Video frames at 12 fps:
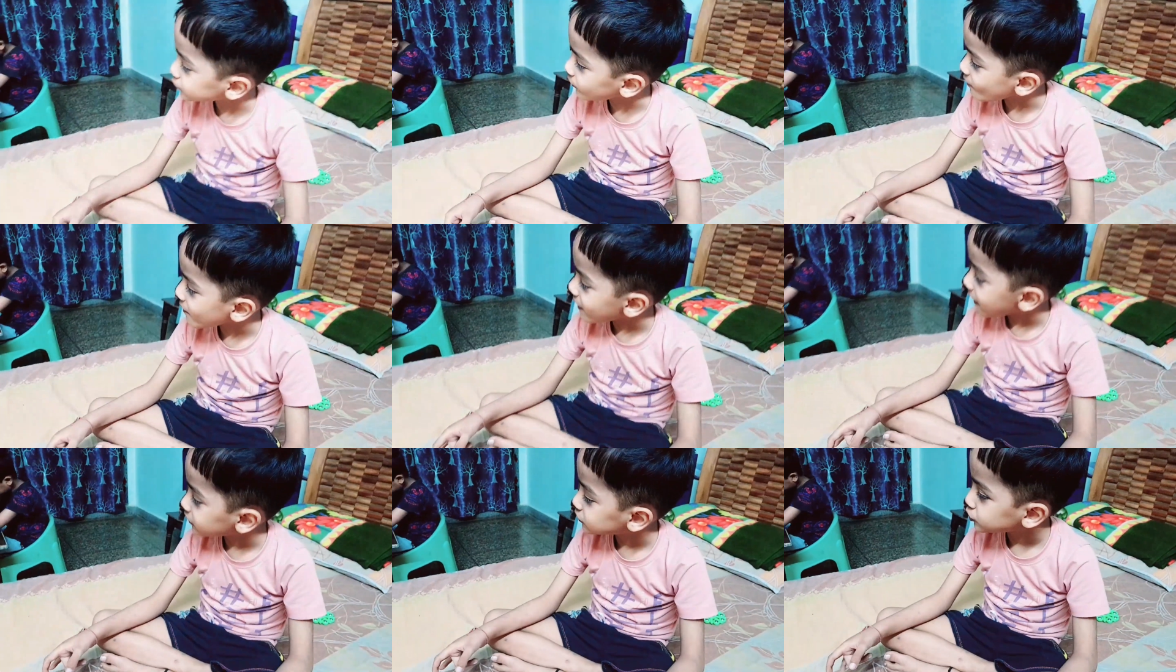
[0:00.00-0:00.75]
शानू
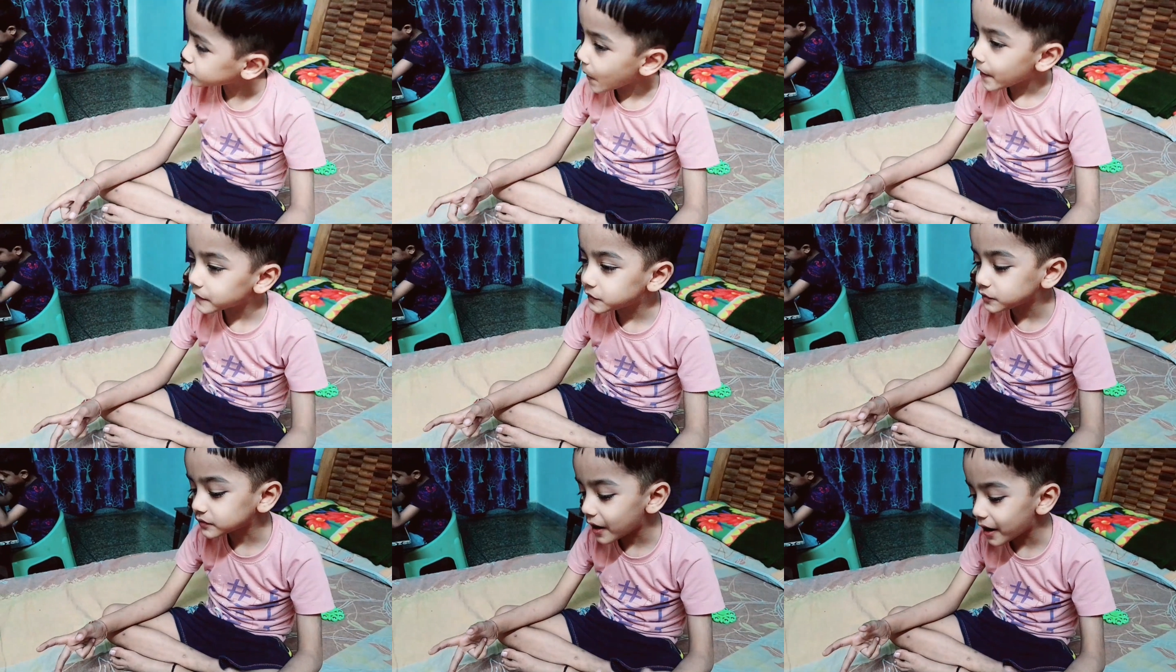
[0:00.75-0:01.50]

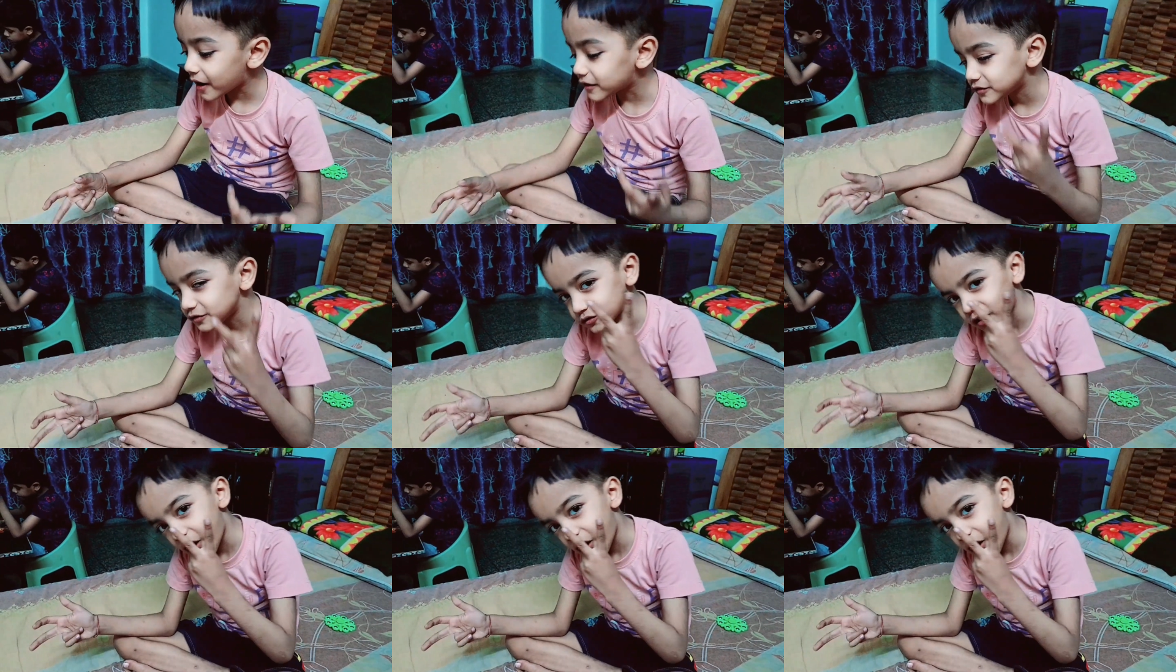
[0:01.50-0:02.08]
कैसा लग रहा